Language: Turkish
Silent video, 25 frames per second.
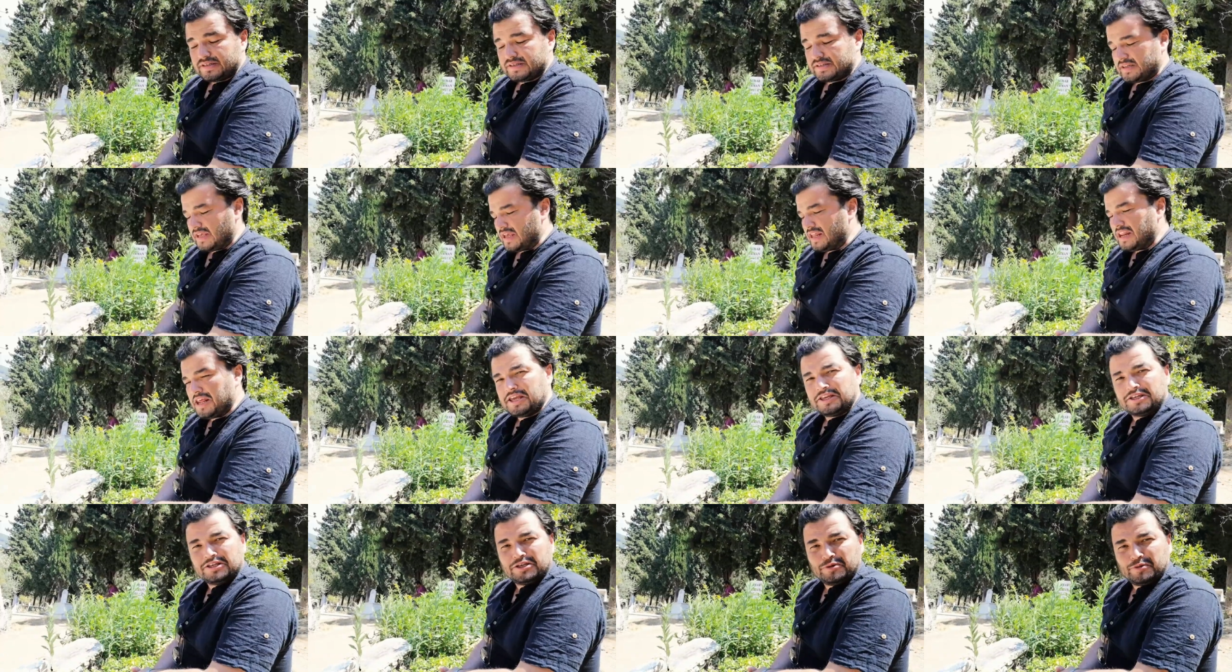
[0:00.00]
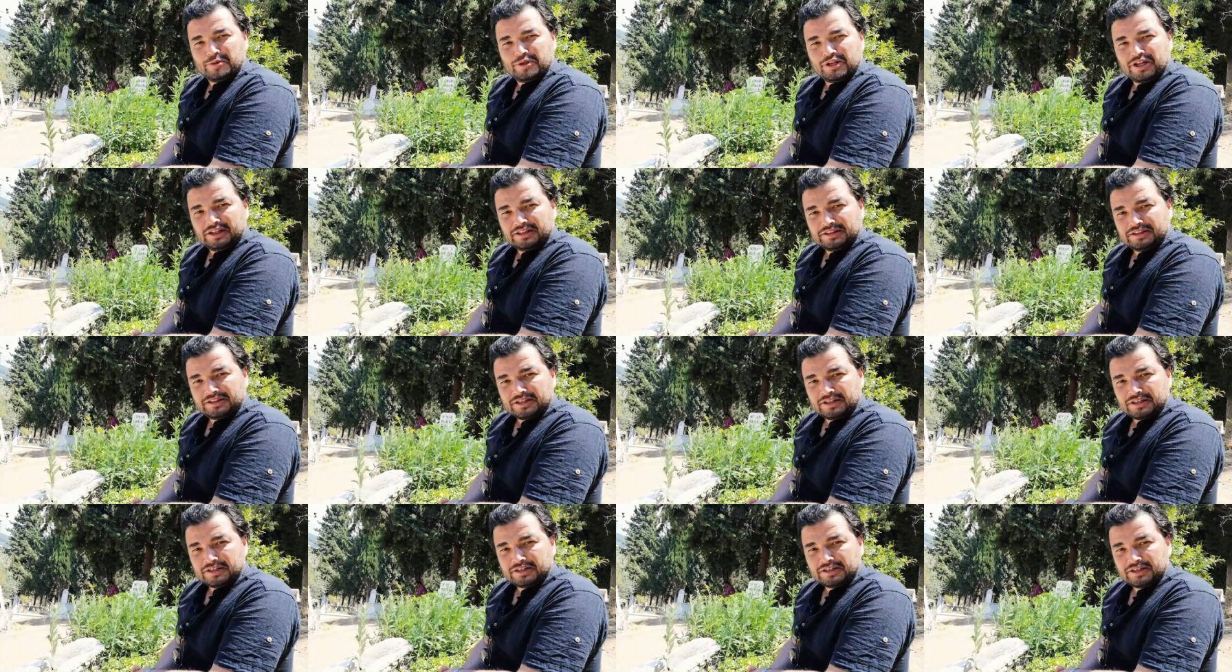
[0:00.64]
Sene
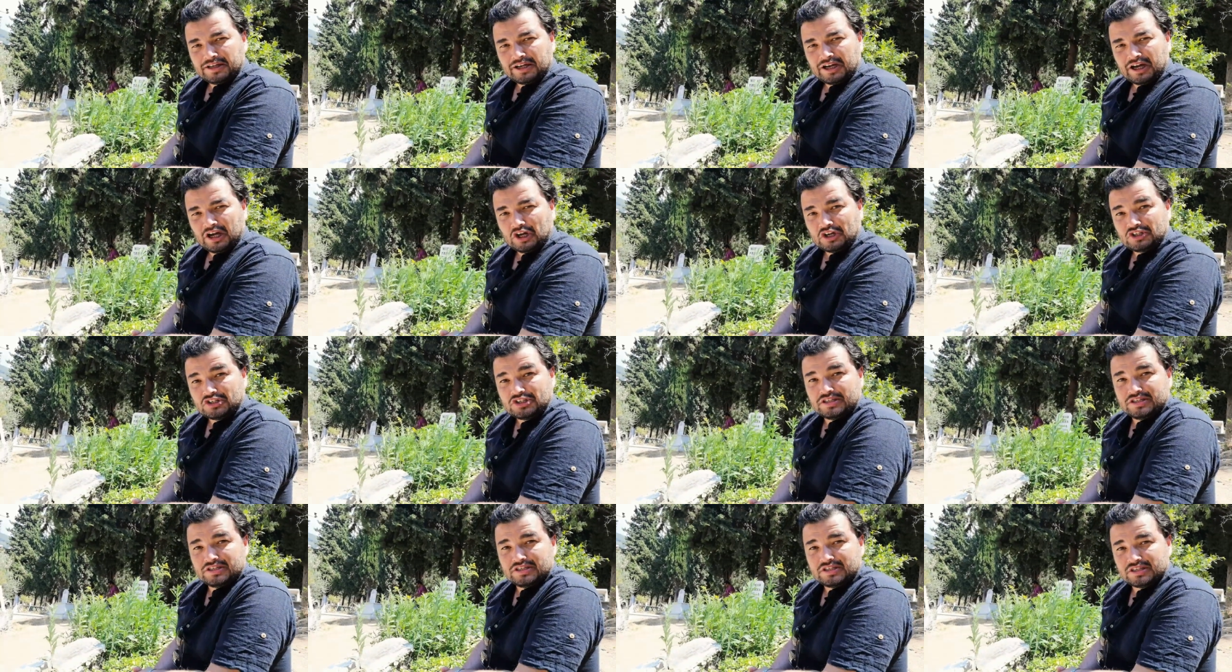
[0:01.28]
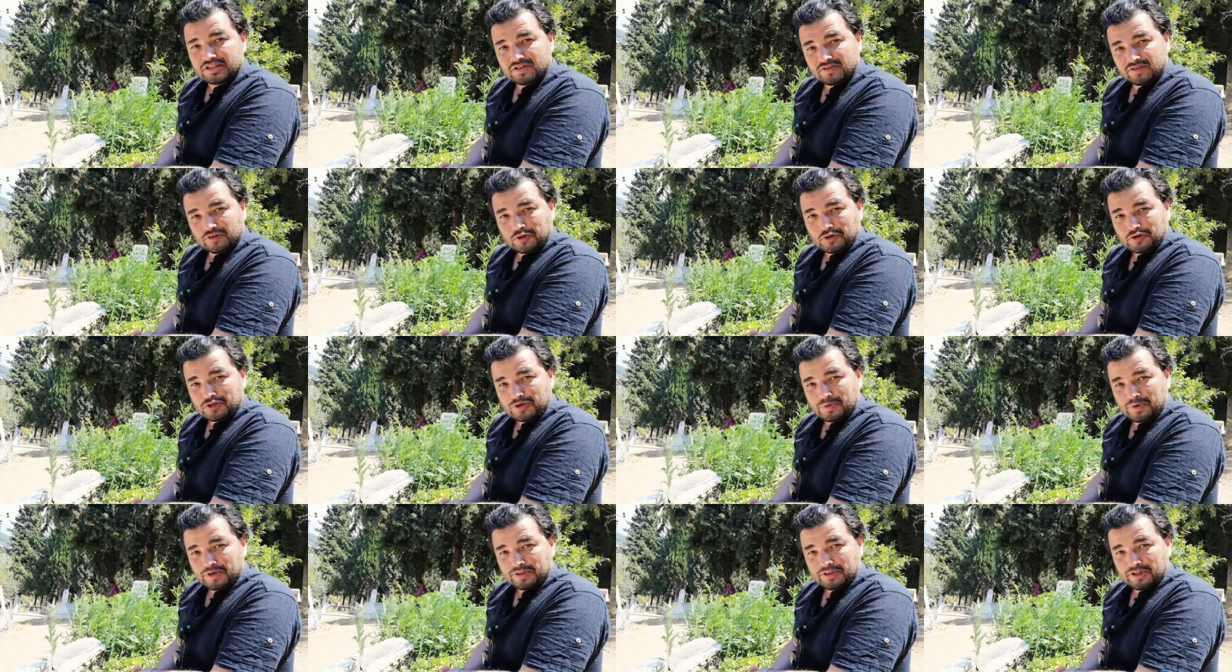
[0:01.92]
2006 Hacı dizisi var o
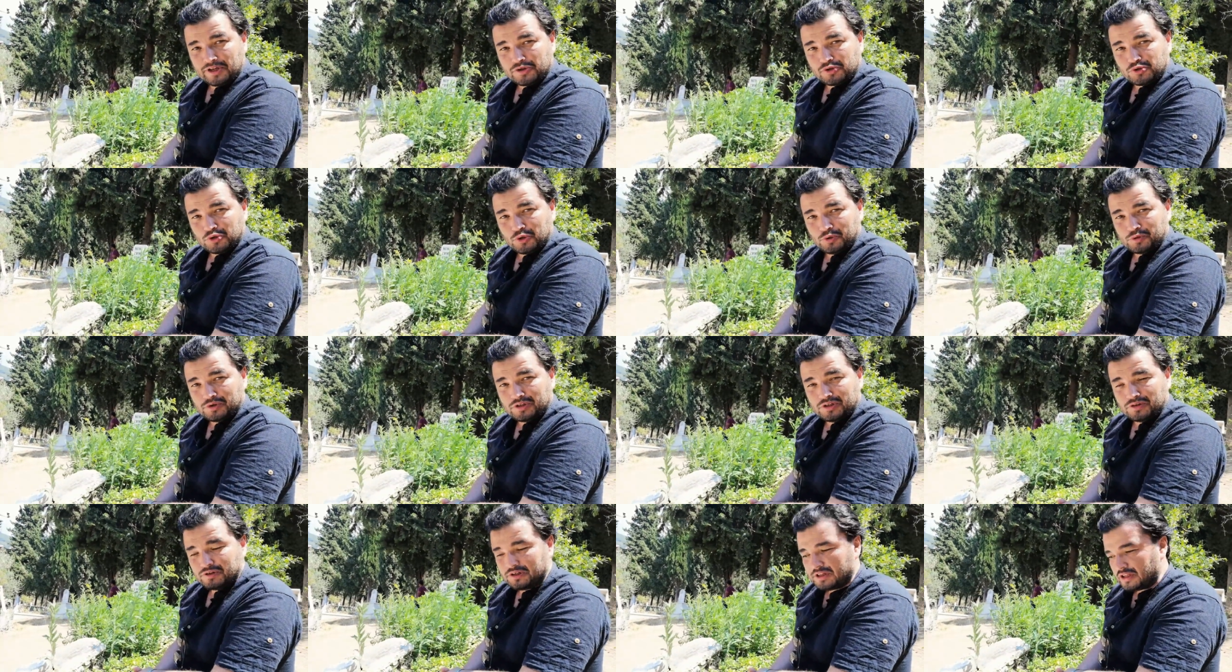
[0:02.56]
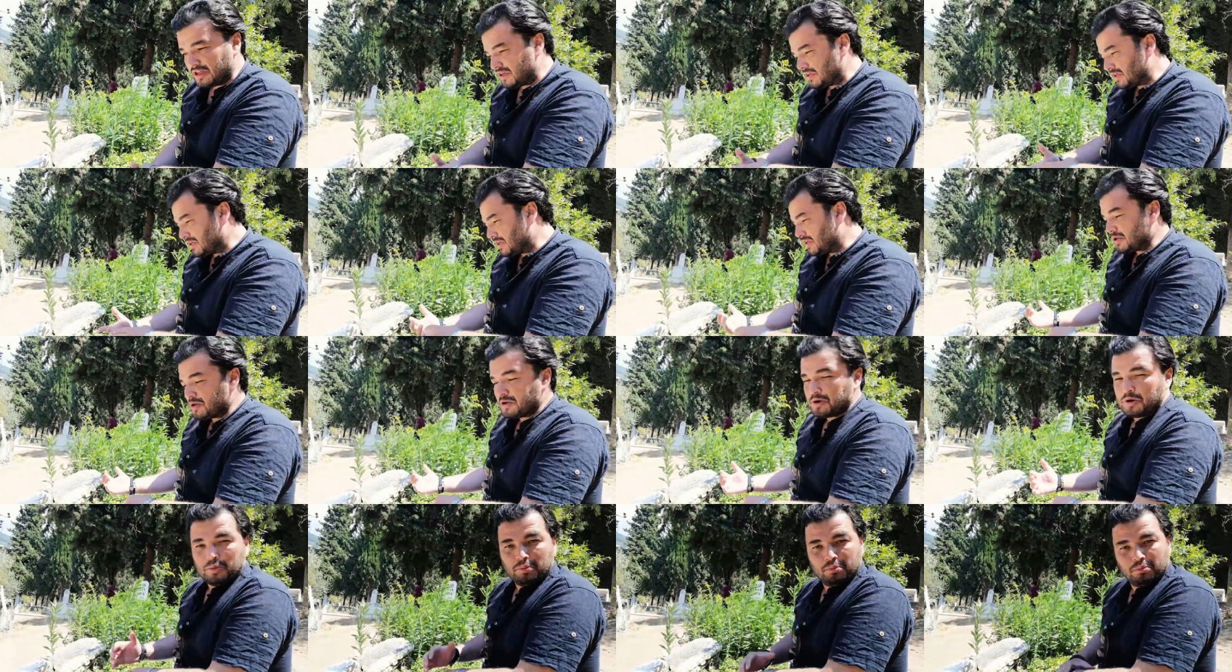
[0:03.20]
zamanlar Show TV'de.
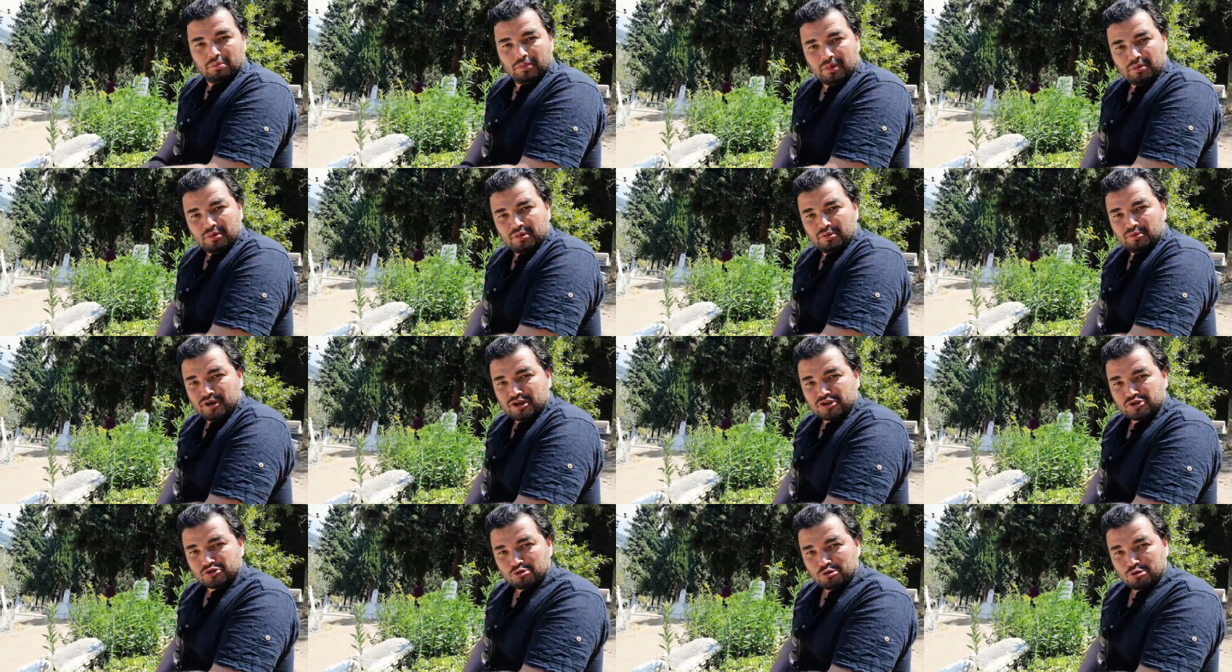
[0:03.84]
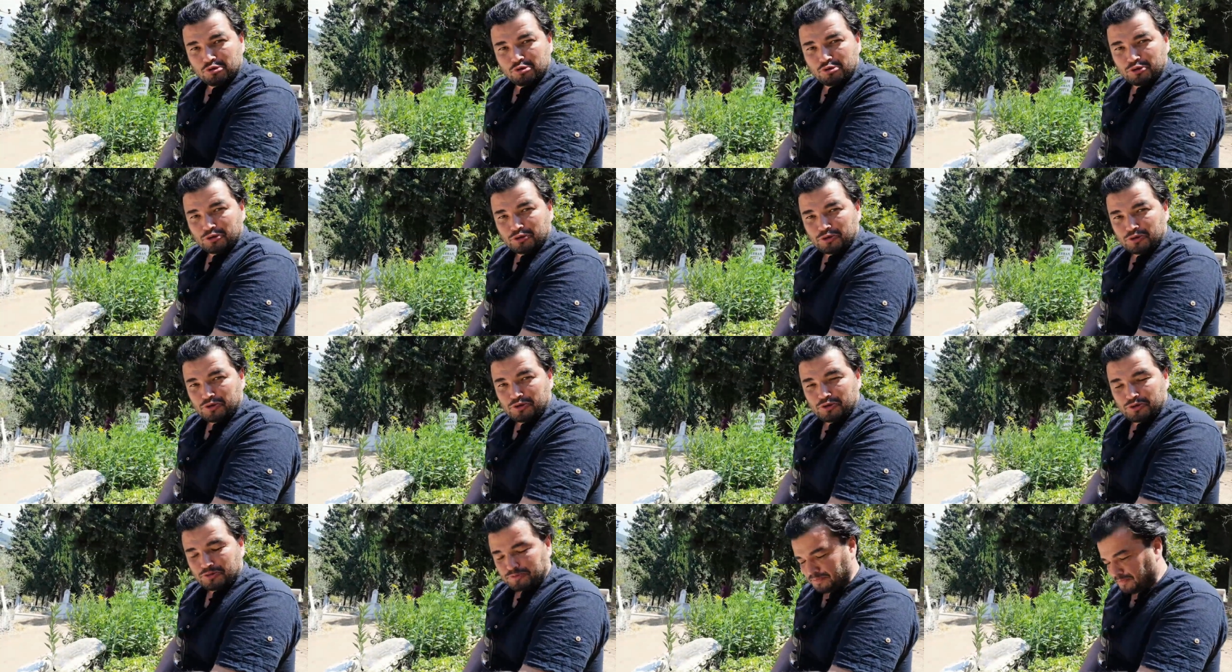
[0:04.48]
Baba başrolü
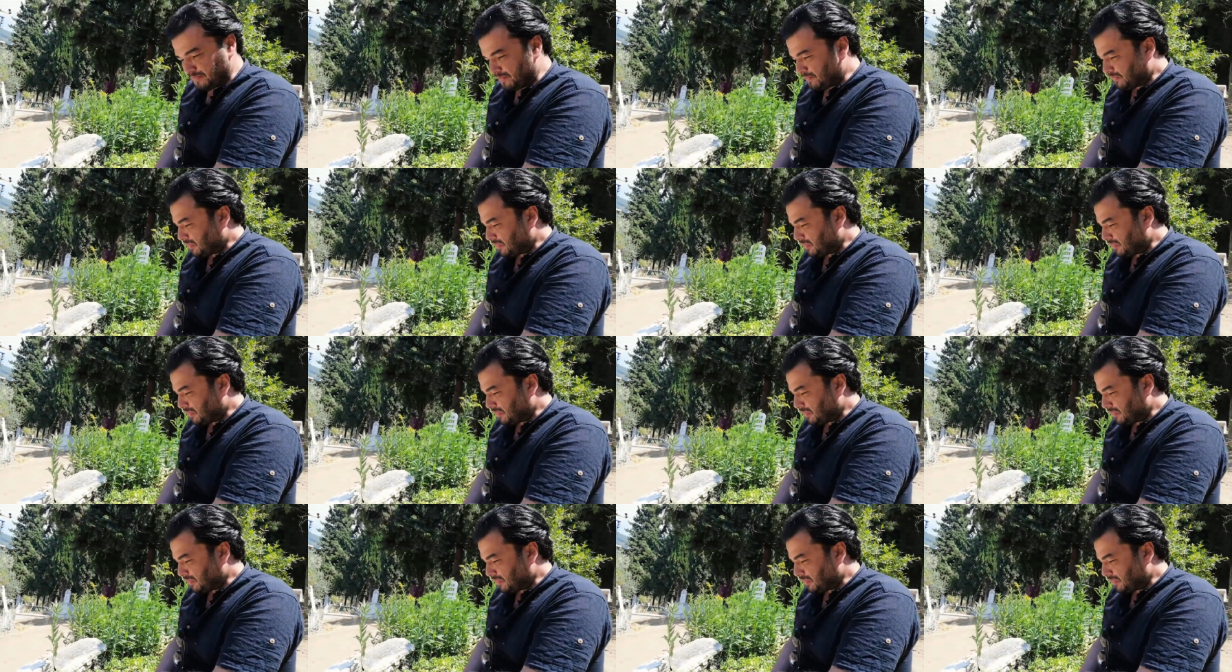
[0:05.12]
oynuyor.